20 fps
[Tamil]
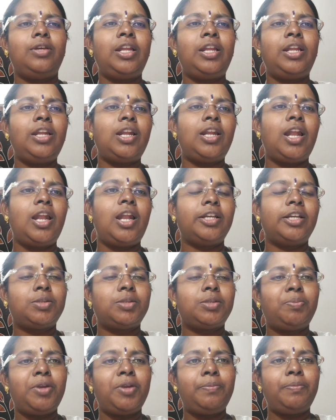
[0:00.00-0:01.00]
என்னென்னலாம்
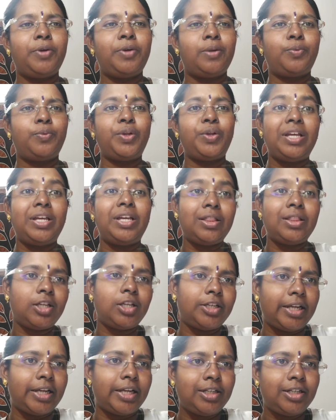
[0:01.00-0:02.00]
எக்ஸ்பிளைன் பண்ண போகிறோம்
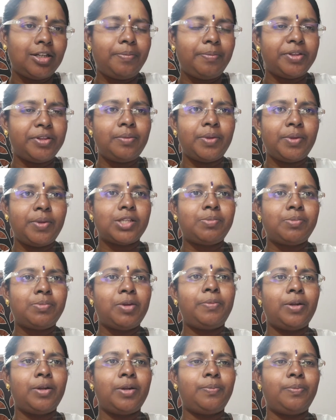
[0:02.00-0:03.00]
எந்த டைட்டில் பற்றி நம்ம
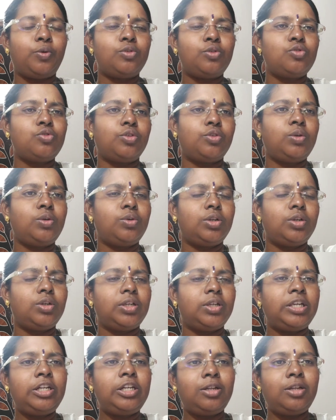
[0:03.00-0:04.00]
எக்ஸ்பிளைன் பண்ண போகிறோம்னு சொல்லிட்டு ஒரு
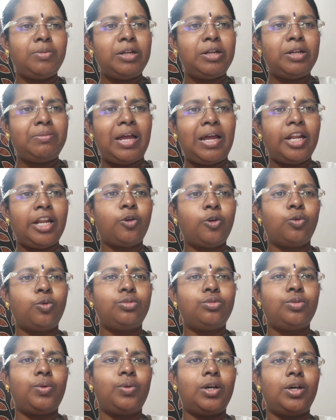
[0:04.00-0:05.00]
ஹிண்ட் மாதிரி வேலையை
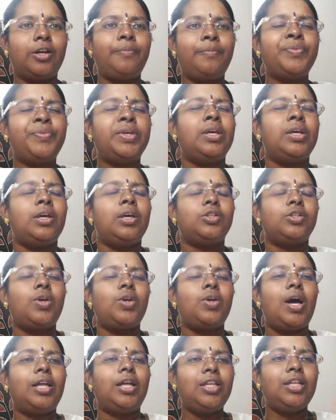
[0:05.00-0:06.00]
கொடுத்துருவாங்க
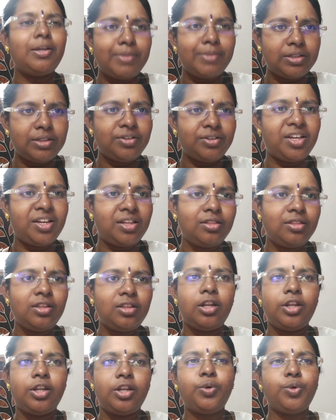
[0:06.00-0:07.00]
ஸோ அதே மாதிரி
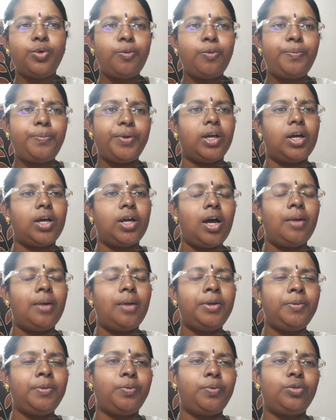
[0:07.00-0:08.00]
ஹிந்திலையும் ரூப்ரேகா
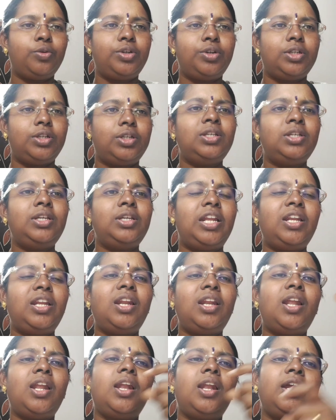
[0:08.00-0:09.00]
அப்படின்னு போட்டுட்டு
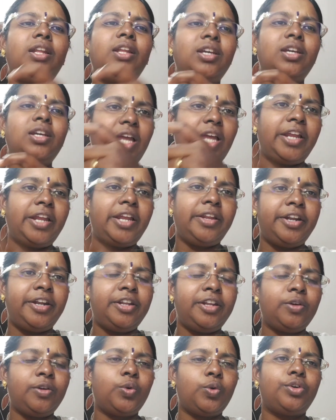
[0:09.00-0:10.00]
என்னென்னலாம் நீங்கள் சைடு
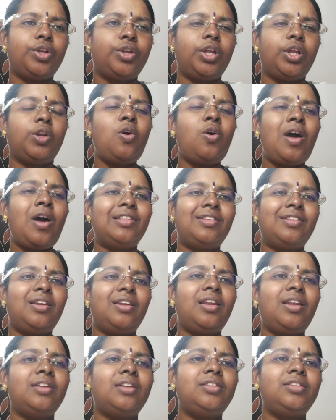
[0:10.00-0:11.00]
ஹெட்டிங் கொடுக்குறீங்களோ
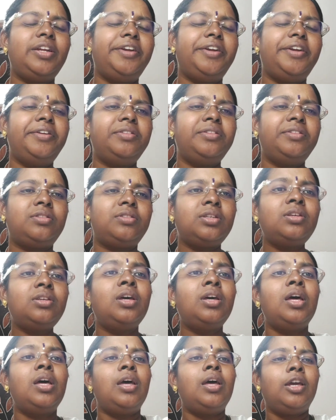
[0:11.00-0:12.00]
அதெல்லாத்தையும் எடுத்து
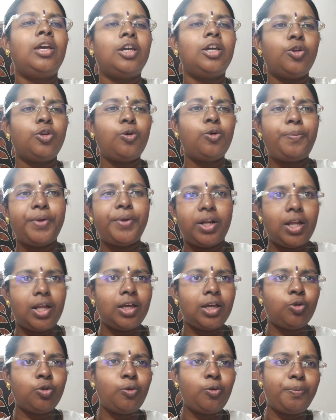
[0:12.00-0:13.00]
நீங்கள்
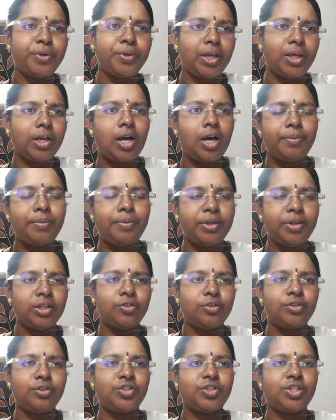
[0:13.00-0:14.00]
ரூப்ரேலா ரூப்ரேகா
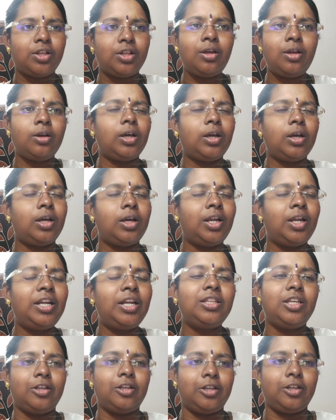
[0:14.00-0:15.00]
அப்படிங்கிற ஒரு விஷயத்தில்
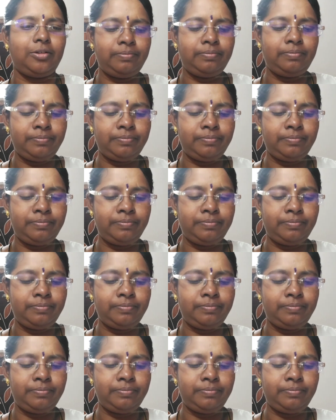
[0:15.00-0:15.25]
எழுதிடுங்க